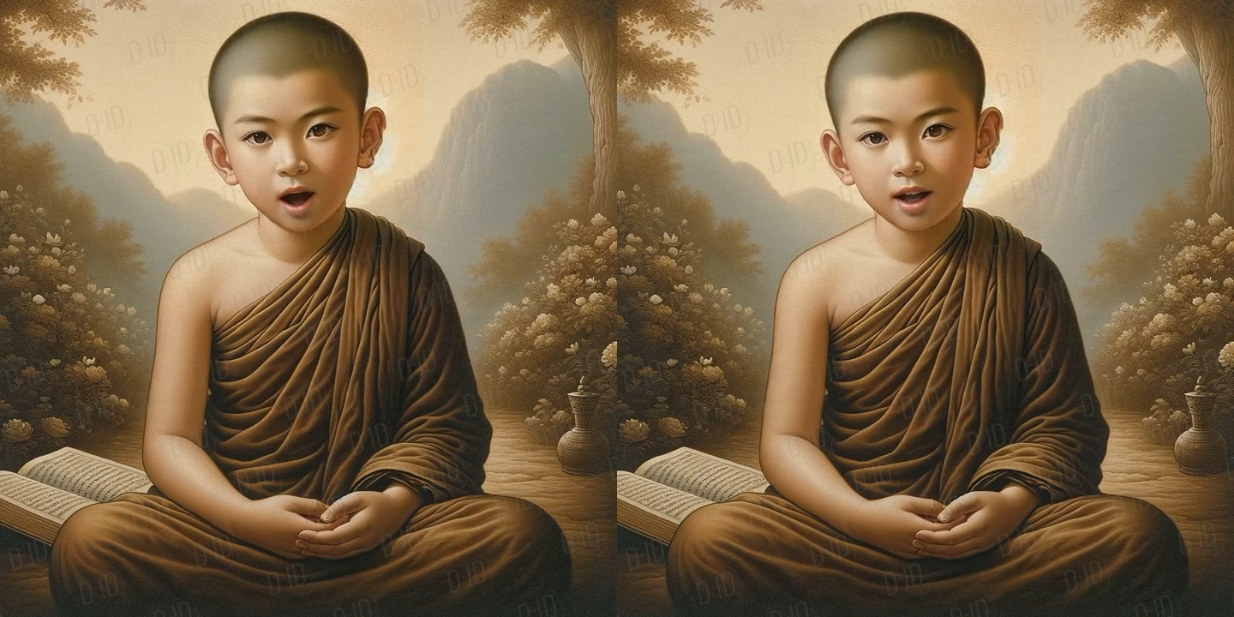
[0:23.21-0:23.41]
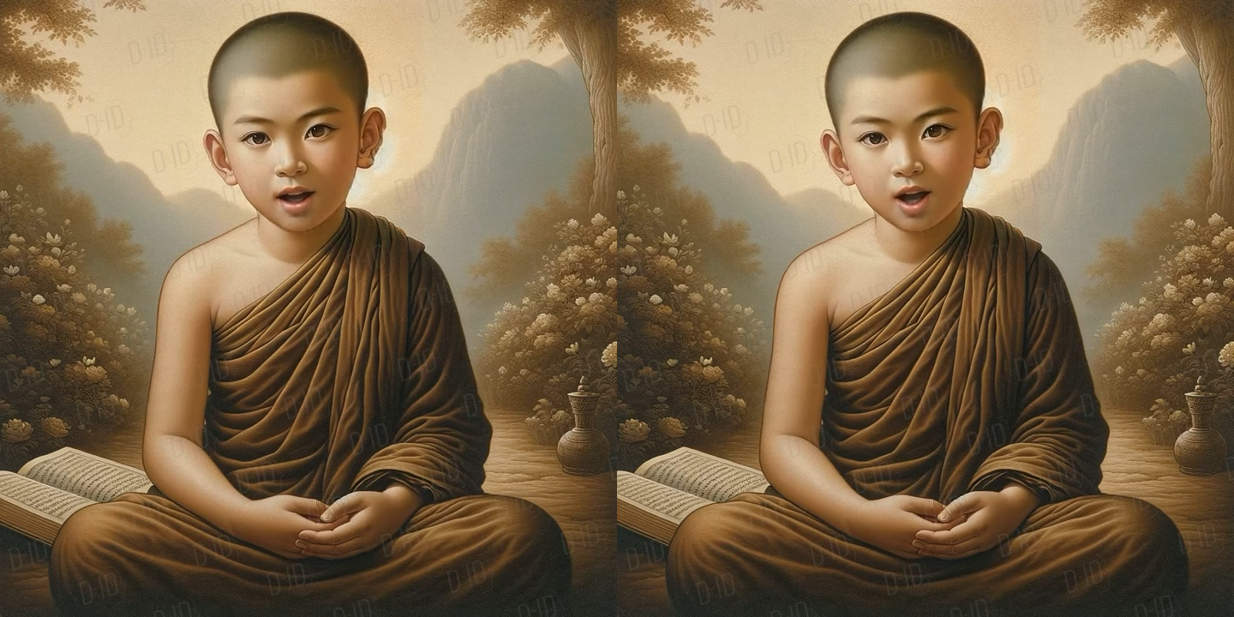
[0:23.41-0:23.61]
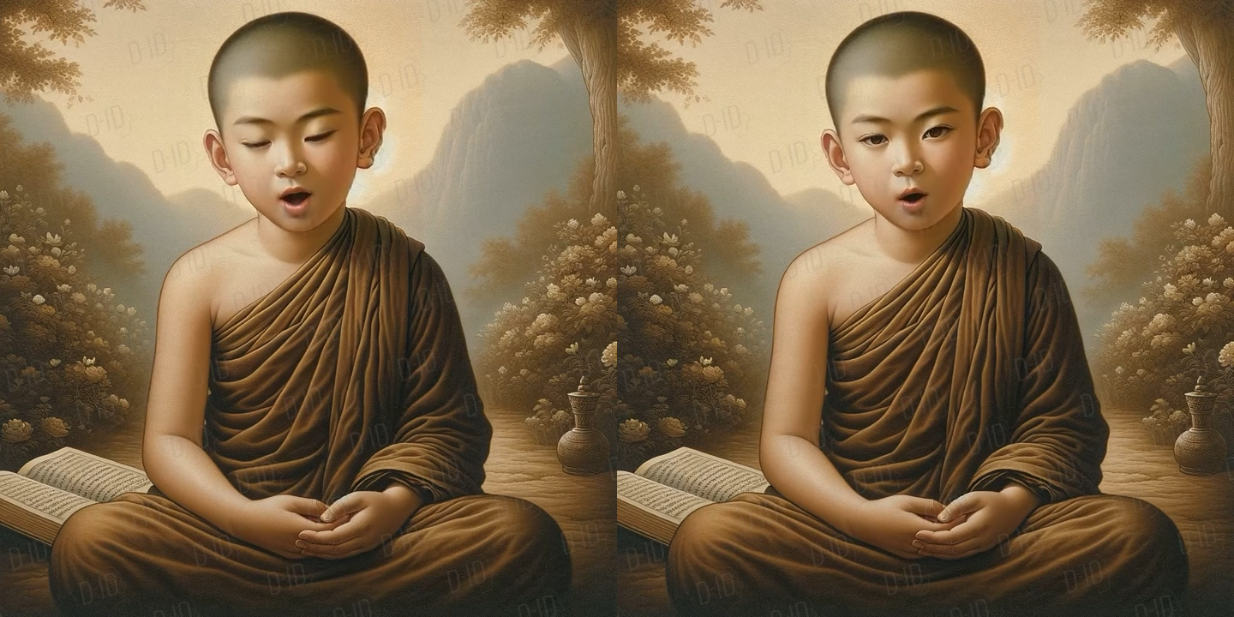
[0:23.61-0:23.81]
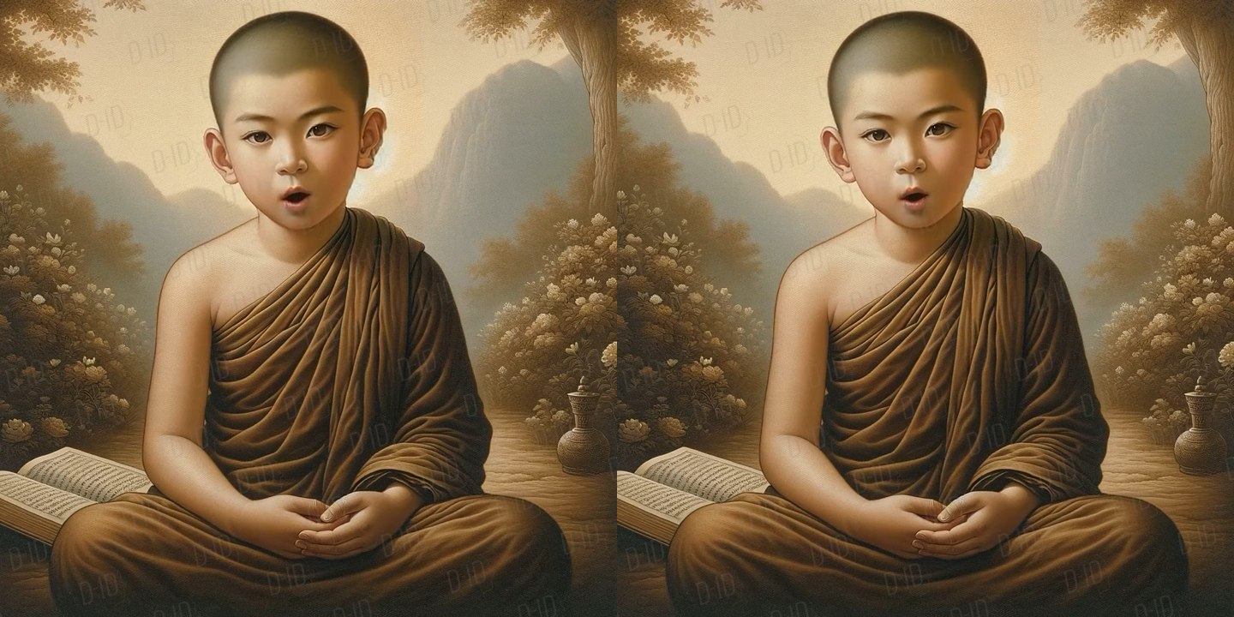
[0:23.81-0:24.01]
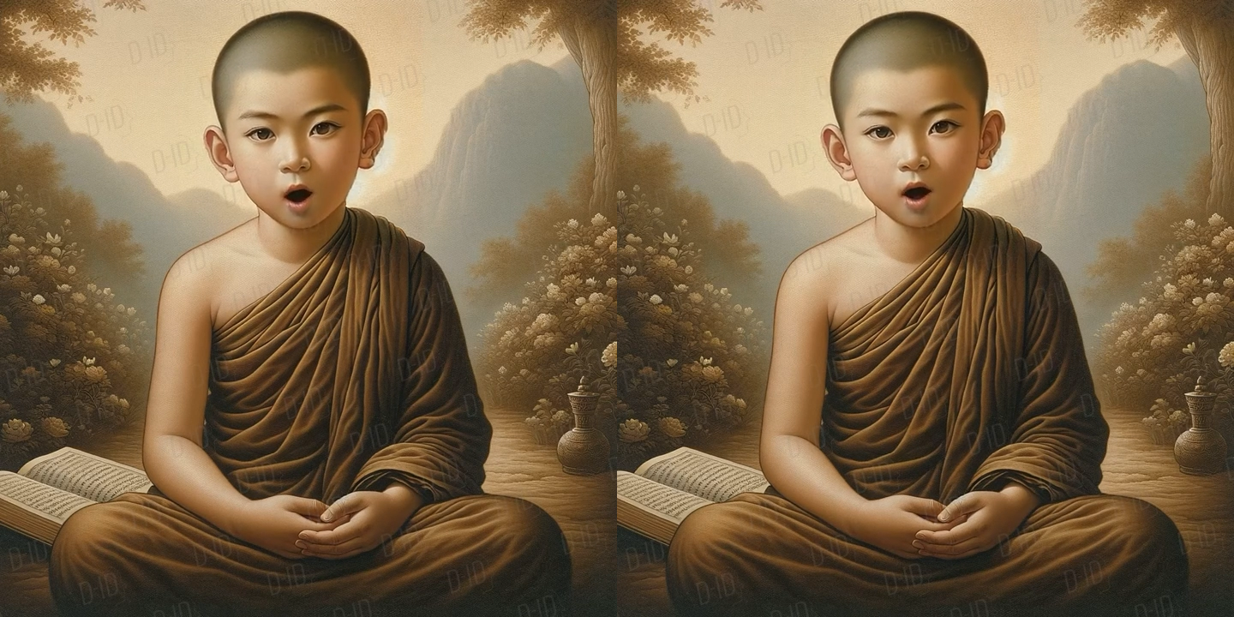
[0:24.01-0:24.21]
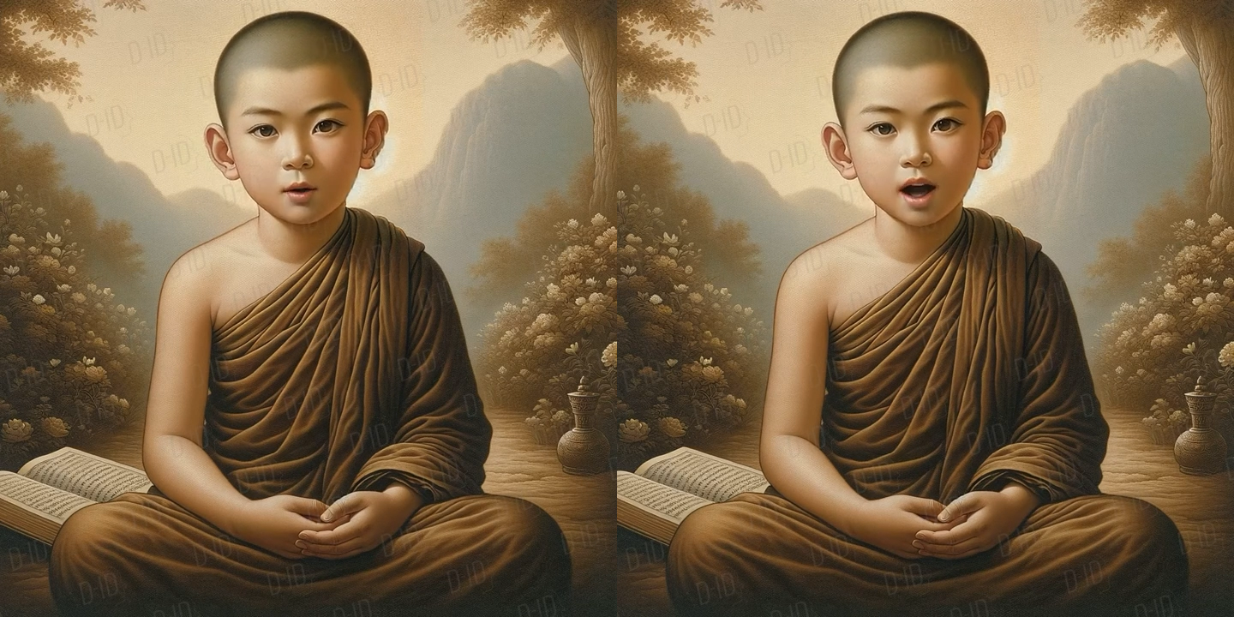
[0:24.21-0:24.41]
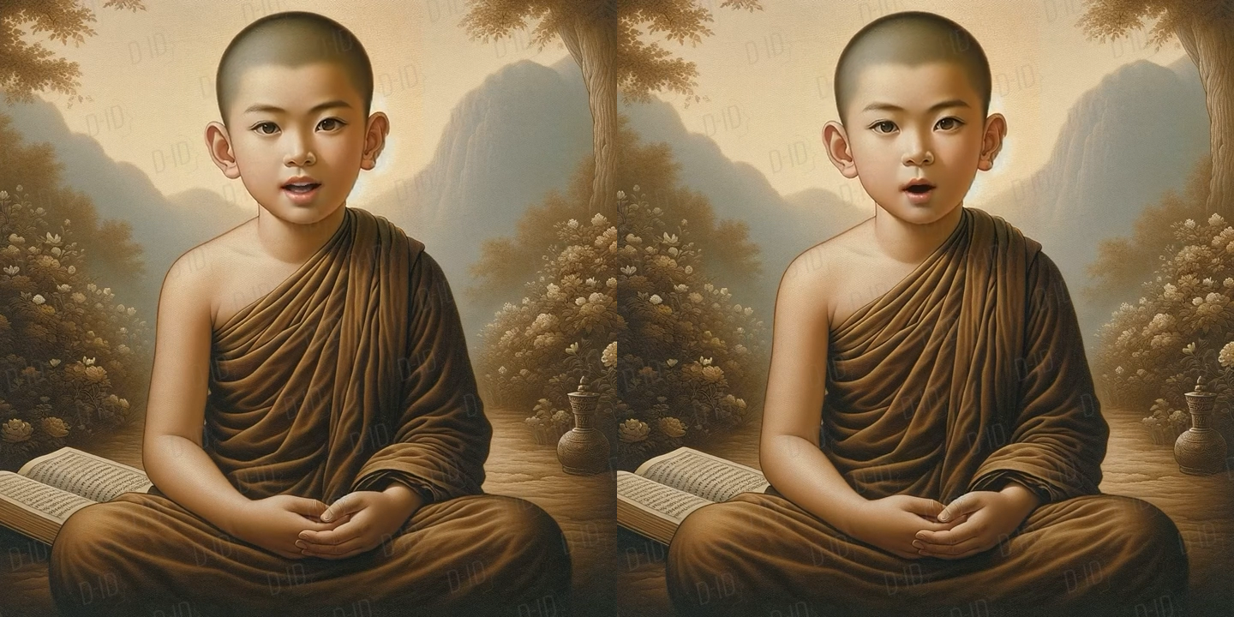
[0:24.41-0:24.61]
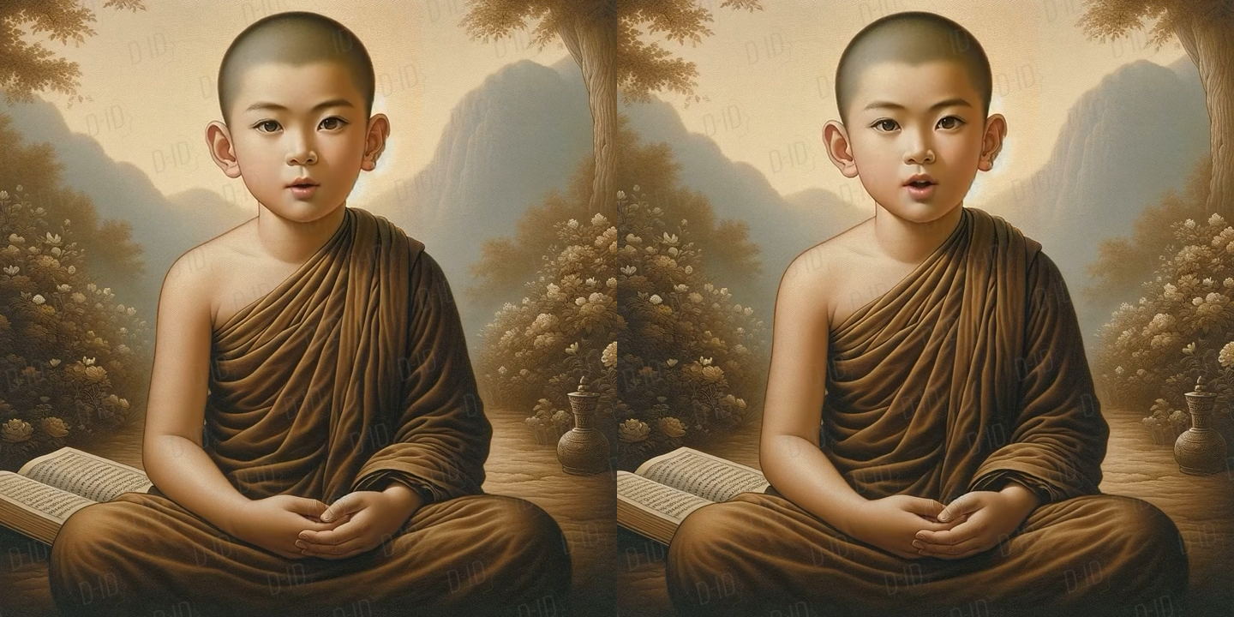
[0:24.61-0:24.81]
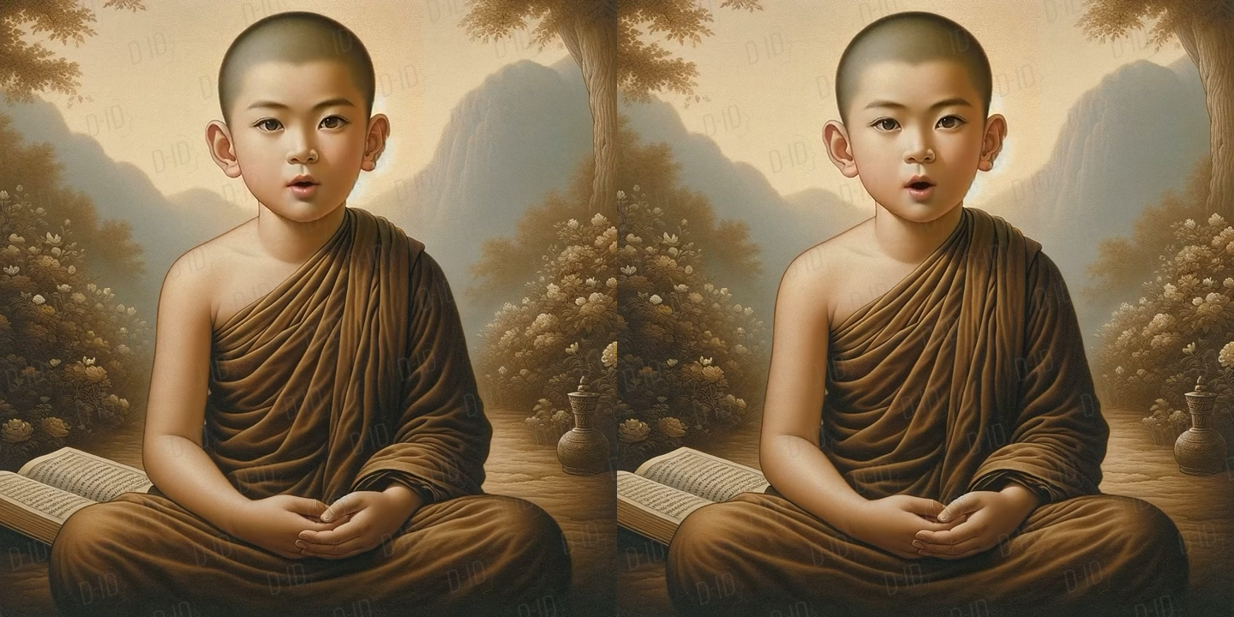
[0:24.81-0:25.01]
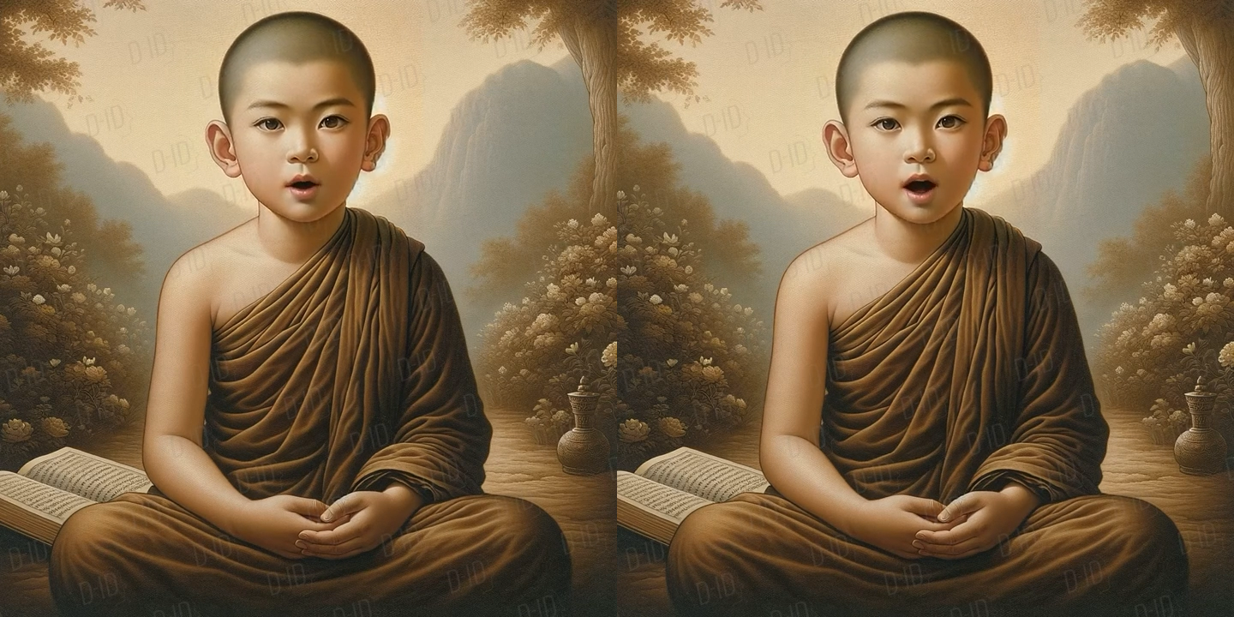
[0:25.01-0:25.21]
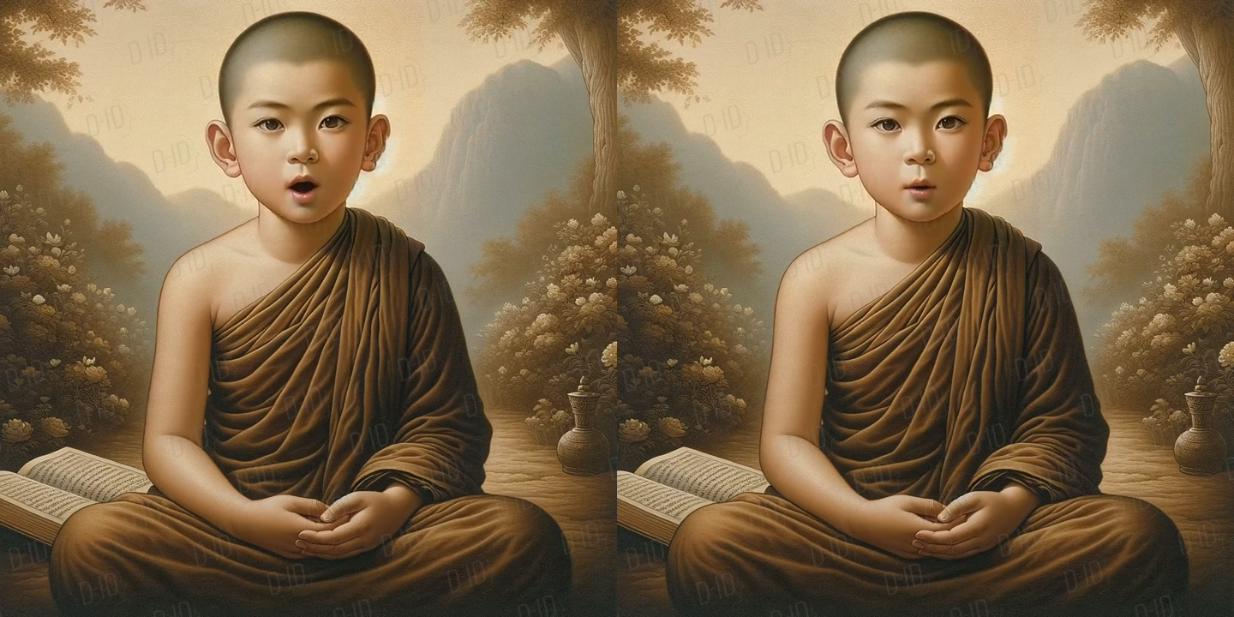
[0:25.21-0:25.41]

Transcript: 外在的诱惑和烦恼之中，